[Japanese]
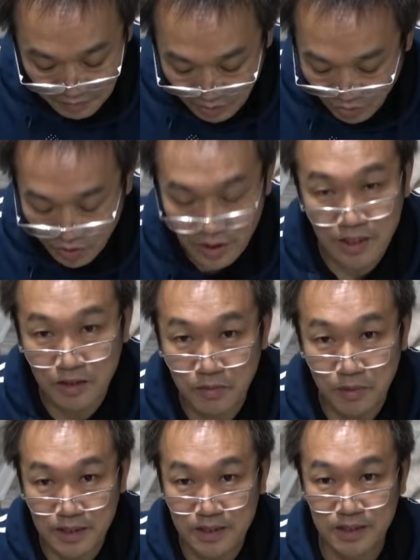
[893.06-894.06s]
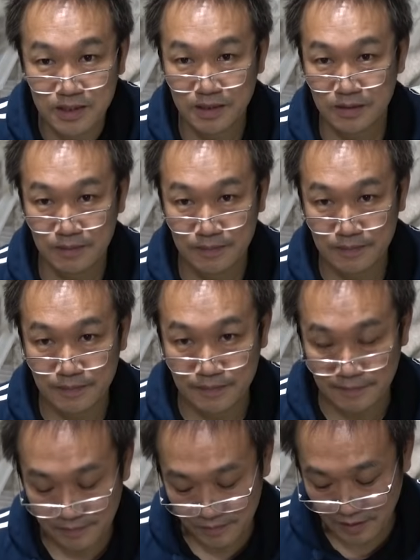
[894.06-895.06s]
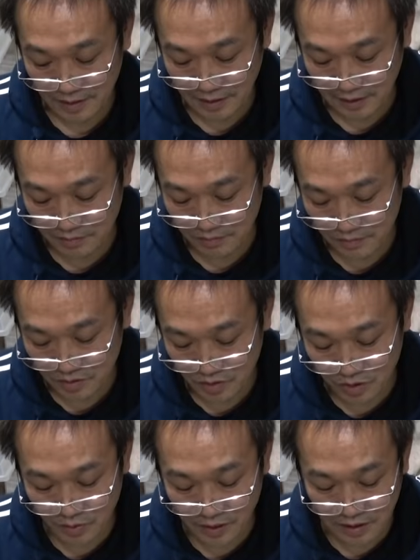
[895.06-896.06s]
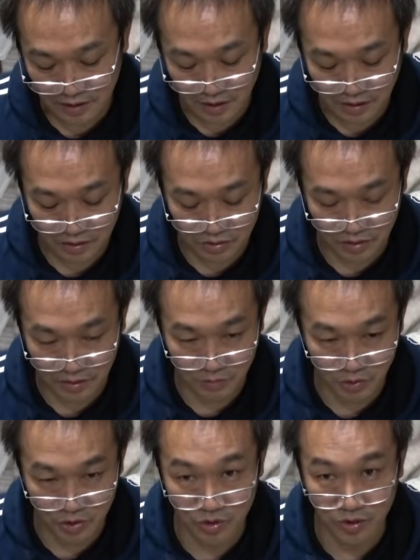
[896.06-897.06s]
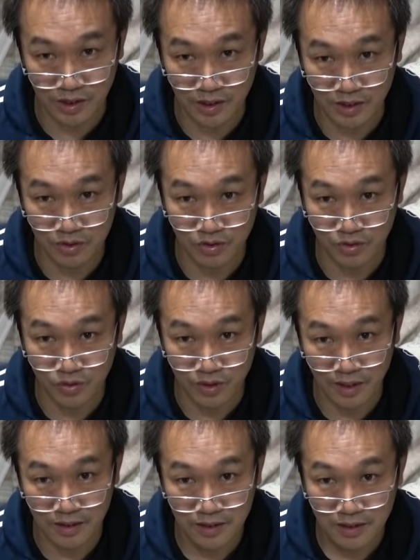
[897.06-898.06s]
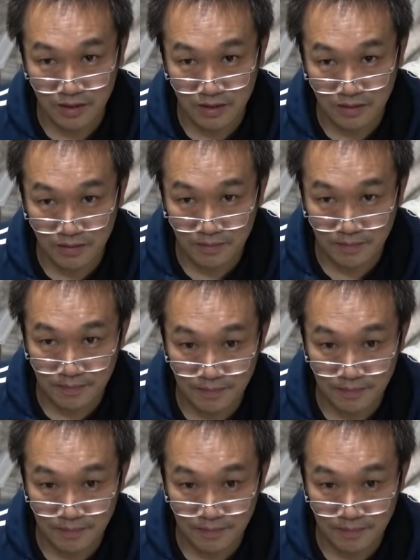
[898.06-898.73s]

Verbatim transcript: まあこれでやってみますお願いしますはいそれでは3月にもう一度点検するのであちょっと待って